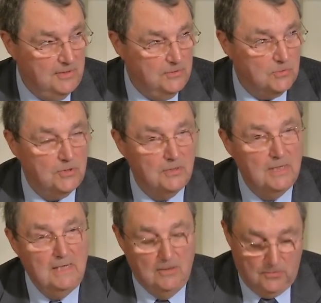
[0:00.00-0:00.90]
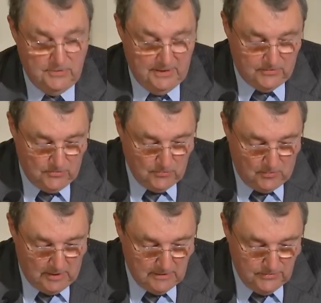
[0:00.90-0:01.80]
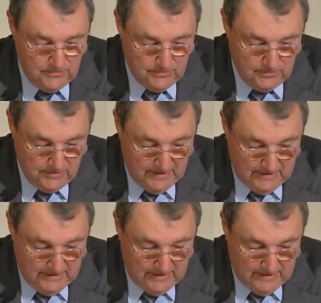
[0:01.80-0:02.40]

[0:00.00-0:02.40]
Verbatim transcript: Et donc, euh, on est en droit de